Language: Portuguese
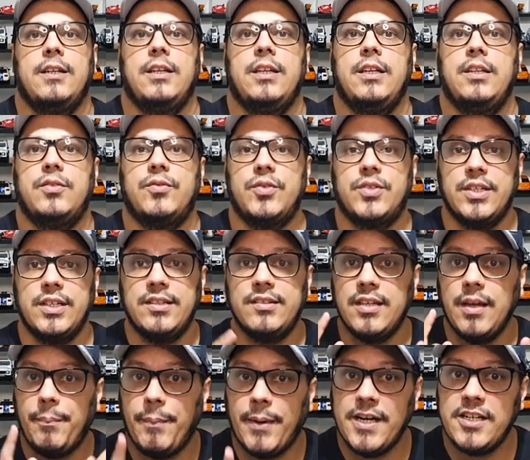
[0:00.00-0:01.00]
E se você
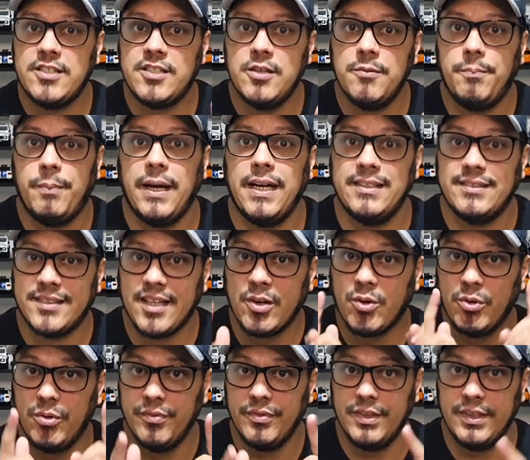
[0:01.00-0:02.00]
quiser participar, está
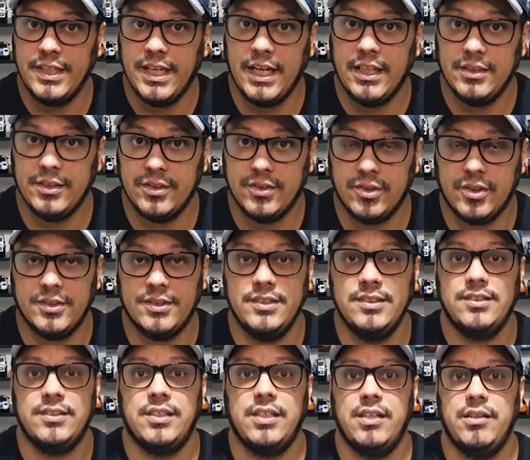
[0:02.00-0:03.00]
convidado, é só se
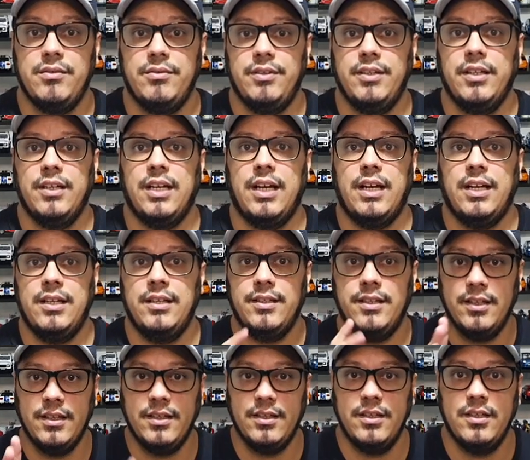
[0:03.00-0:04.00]
inscrever lá,
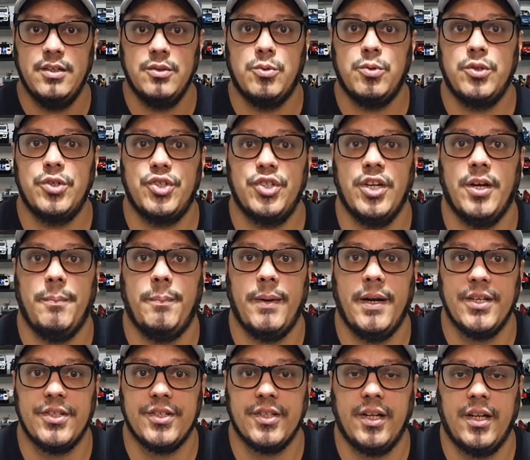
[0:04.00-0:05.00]
né? Curtir a
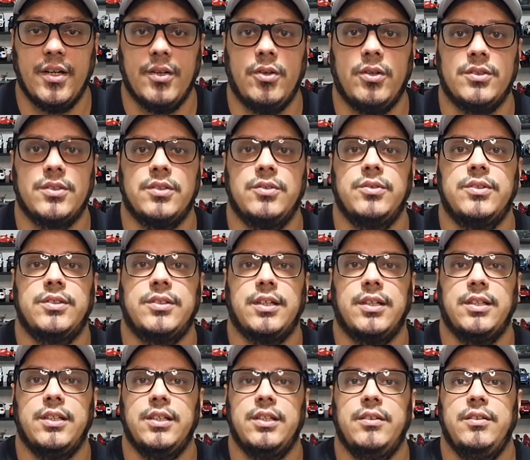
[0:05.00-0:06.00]
página nossa no
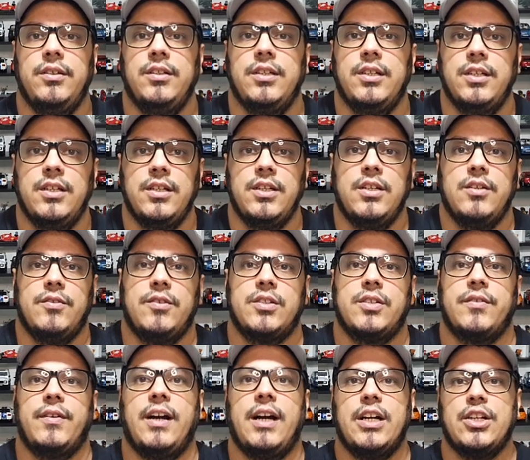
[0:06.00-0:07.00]
Instagram.
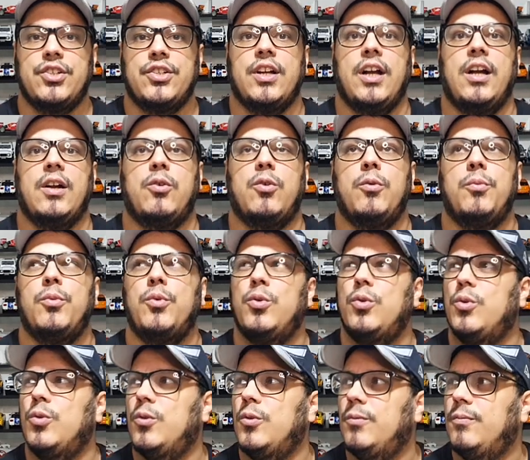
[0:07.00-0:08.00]
Você vai achar
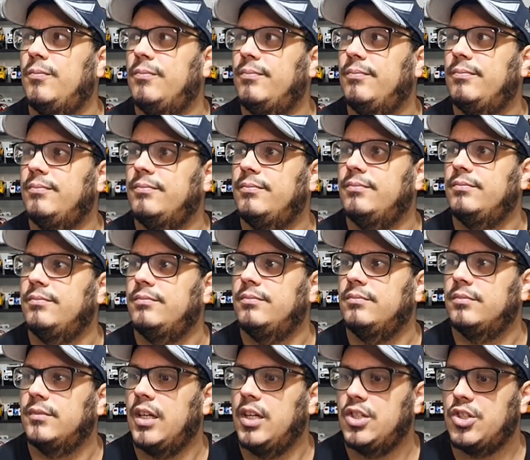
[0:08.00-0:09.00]
como
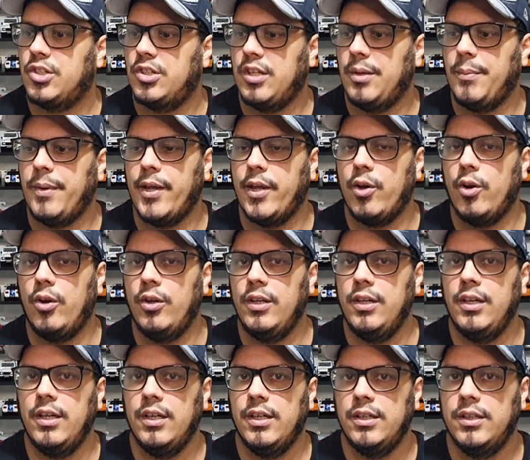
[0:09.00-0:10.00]
acho que tá maior
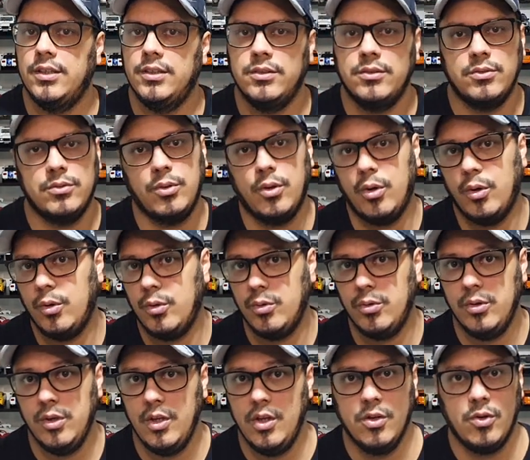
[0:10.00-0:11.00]
e Leandro,
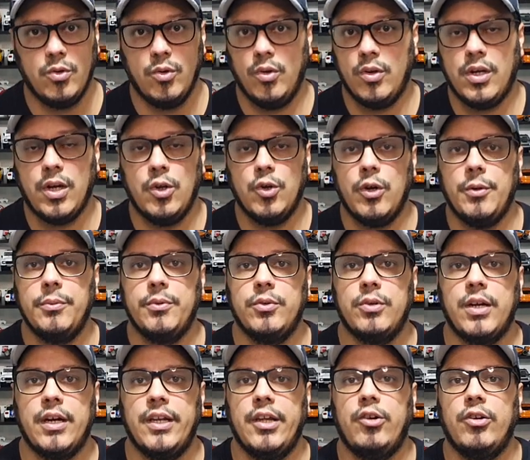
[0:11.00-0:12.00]
ou colocar o nome do
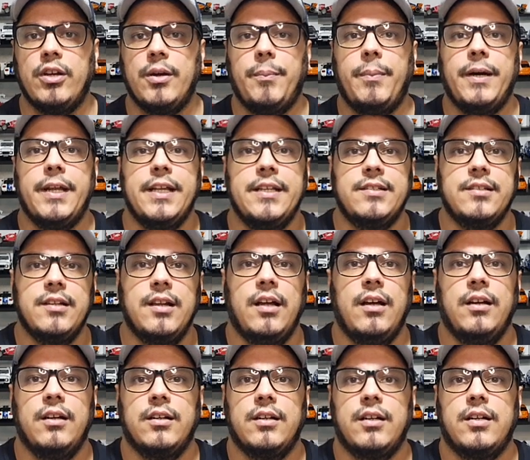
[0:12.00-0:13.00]
canal que aparece
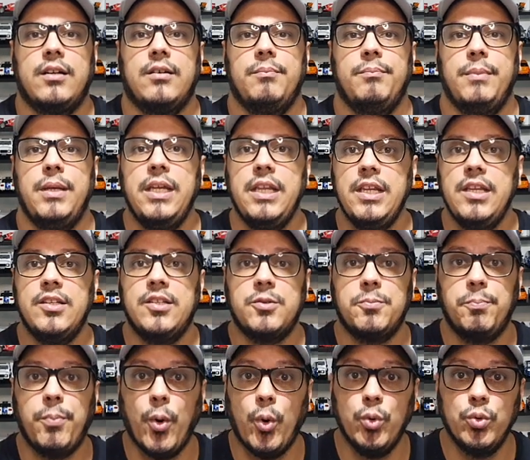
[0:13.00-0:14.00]
lá,
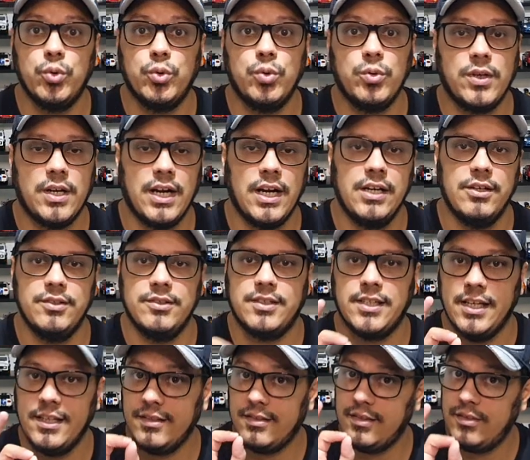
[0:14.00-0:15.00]
minis.car, não
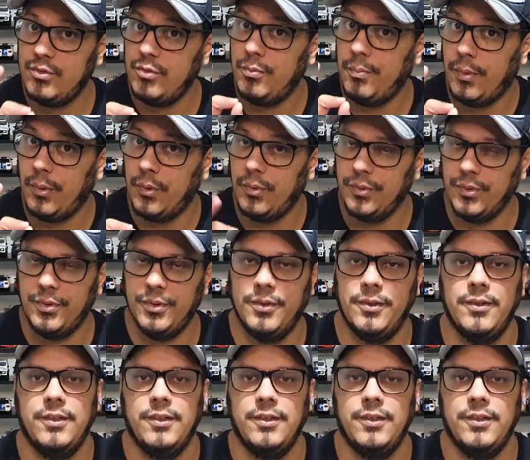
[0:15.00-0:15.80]
esquece do ponto.